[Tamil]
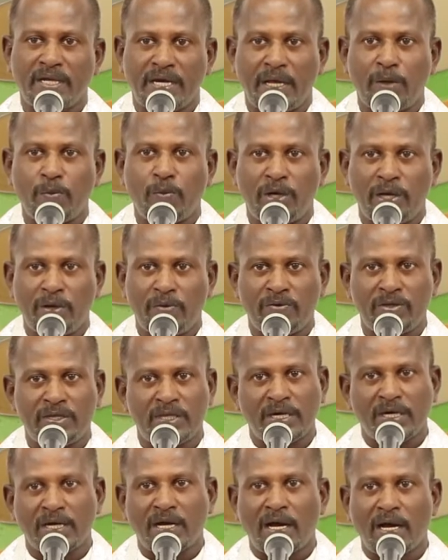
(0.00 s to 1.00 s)
திரை
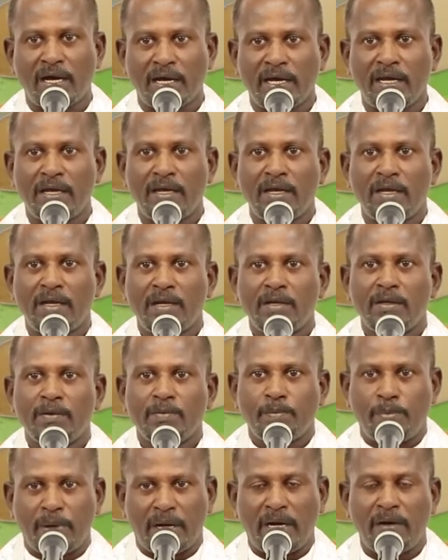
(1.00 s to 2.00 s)
உடைவத்திற்காக
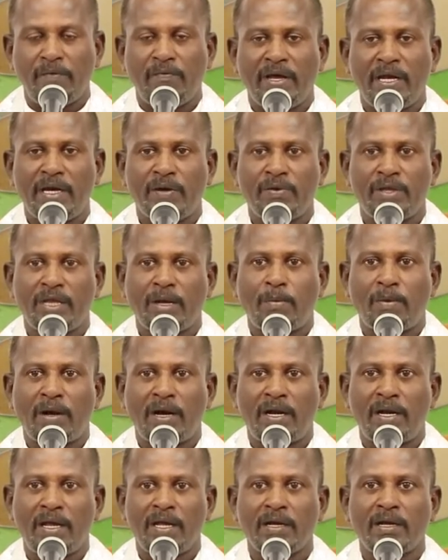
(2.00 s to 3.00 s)
பல்வேறு
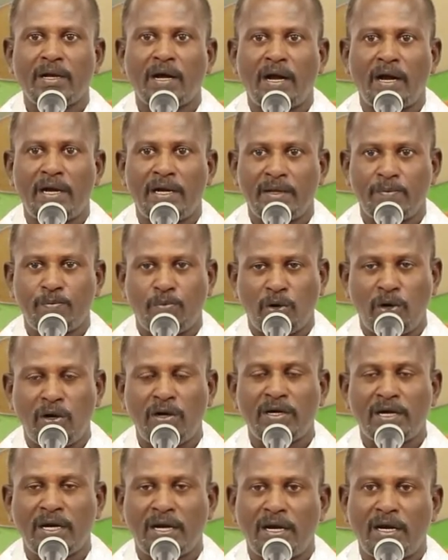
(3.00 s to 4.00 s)
விதமான காணி
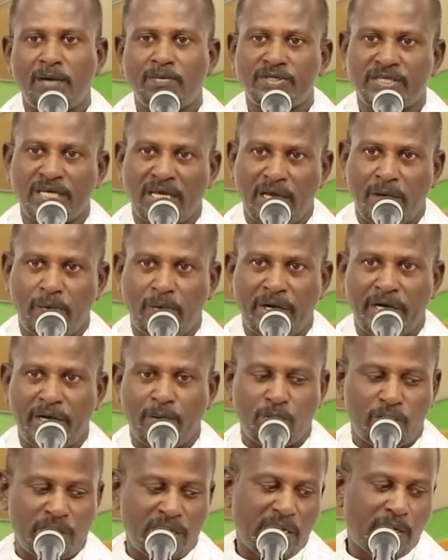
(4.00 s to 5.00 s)
பொருட்களெல்லாம் செய்ய
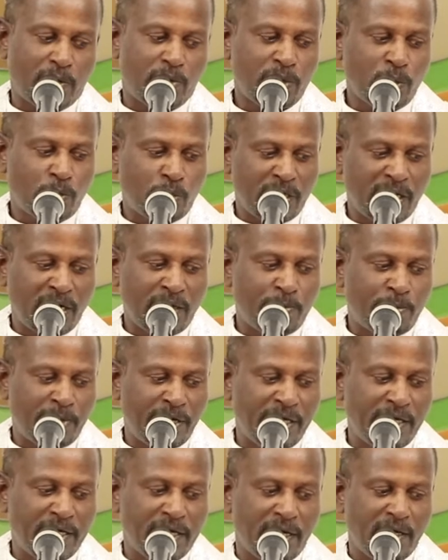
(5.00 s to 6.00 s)
வேண்டும் முதலாவது
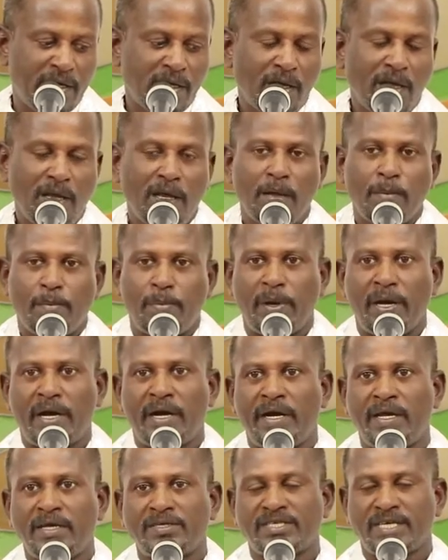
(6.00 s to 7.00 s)
உடன்படிக்கை
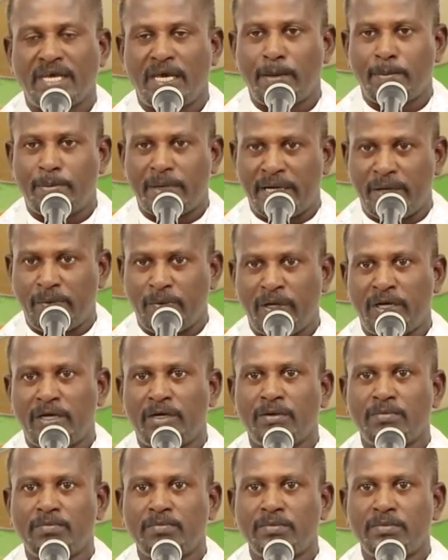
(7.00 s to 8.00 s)
பேழை செய்யப்பட
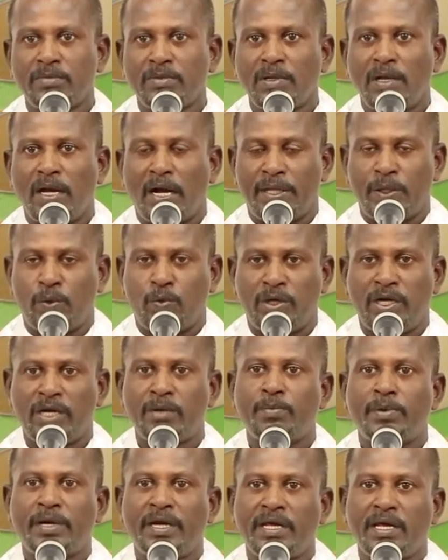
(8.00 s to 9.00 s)
வேண்டும் அந்த
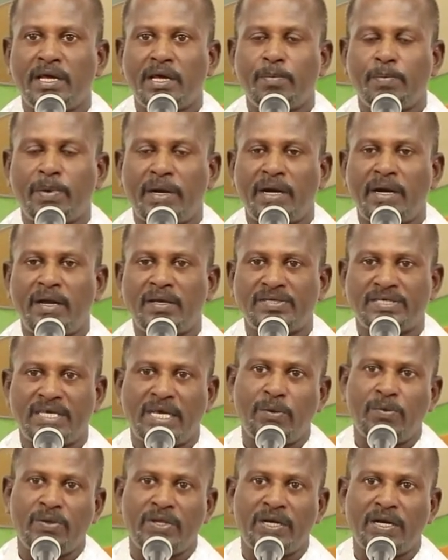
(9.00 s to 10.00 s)
உடன்படிக்கை பேழை
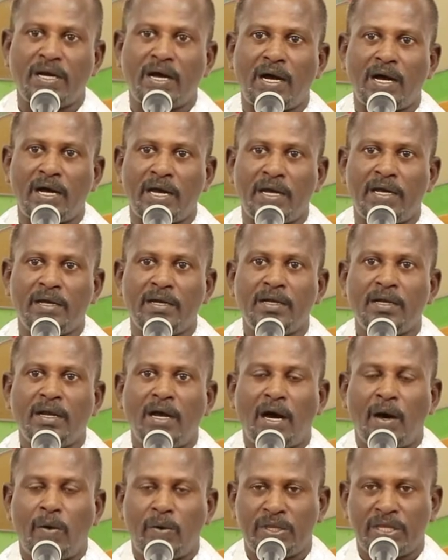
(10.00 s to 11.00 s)
செய்வதற்காக
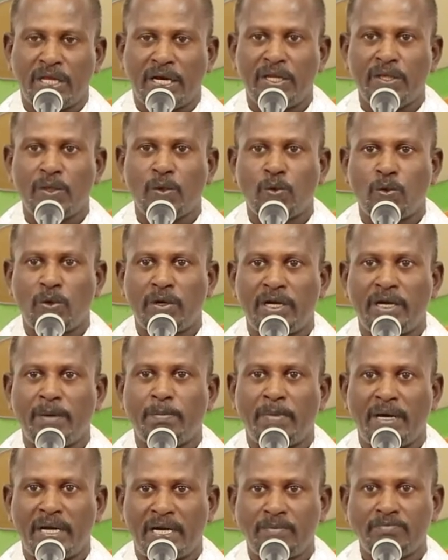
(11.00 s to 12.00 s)
அவர் தெரிந்து கொண்ட
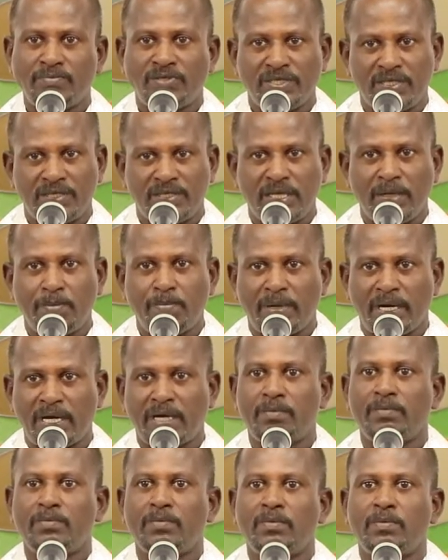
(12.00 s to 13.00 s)
மரம் சித்தி
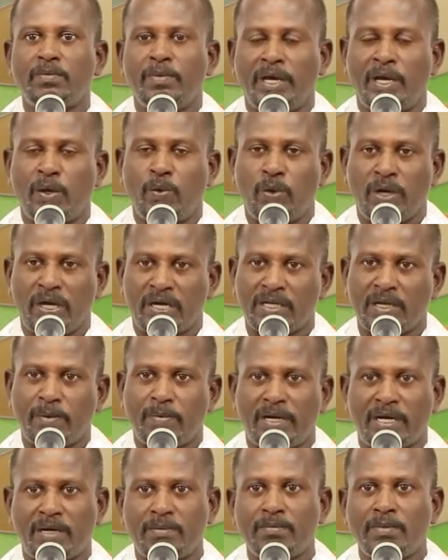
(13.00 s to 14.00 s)
மரம் மிக உயர்ந்த
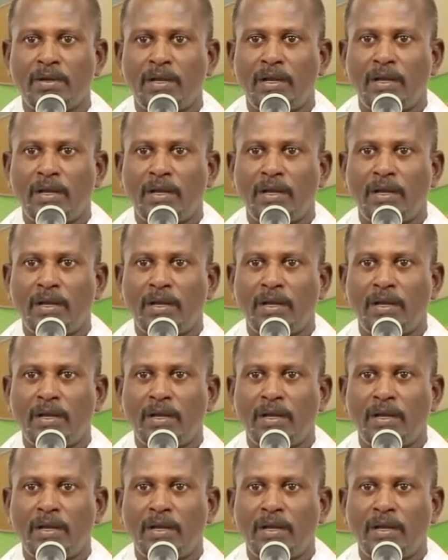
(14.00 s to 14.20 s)
மரம்